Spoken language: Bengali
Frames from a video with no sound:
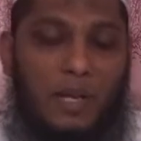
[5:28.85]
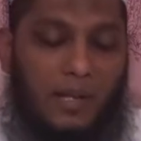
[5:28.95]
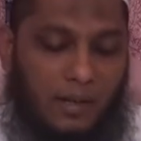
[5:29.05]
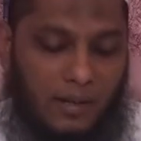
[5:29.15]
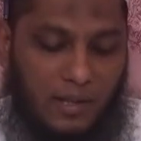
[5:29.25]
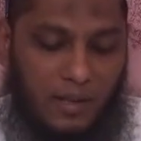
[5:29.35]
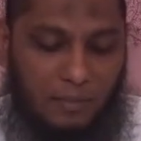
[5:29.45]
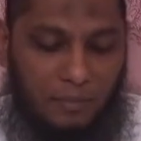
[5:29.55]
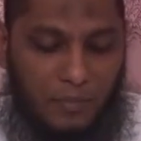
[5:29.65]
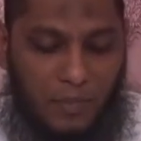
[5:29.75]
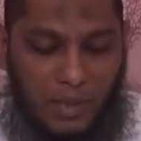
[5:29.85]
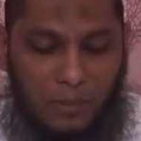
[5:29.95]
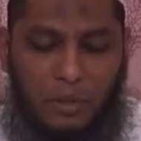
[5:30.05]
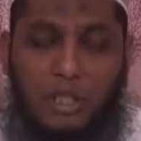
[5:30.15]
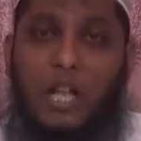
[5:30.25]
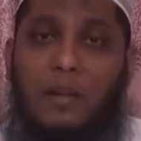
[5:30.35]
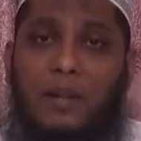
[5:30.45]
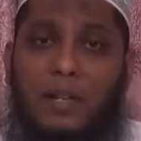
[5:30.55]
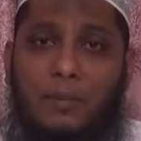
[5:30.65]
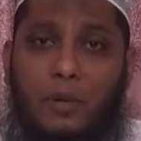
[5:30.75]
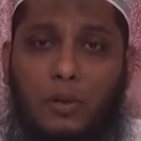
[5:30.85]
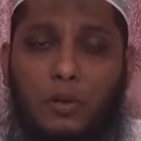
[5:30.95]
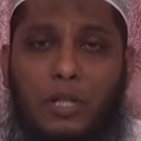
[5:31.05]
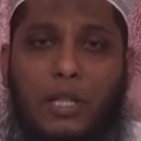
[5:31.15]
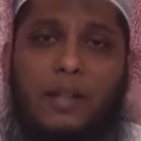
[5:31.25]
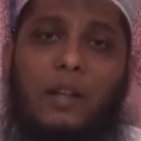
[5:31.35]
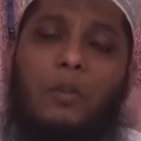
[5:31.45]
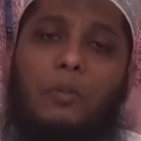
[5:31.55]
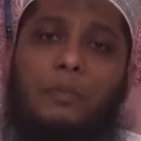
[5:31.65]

মাহের আজাব এবং শাহবানের বরকত দিয়ে দাও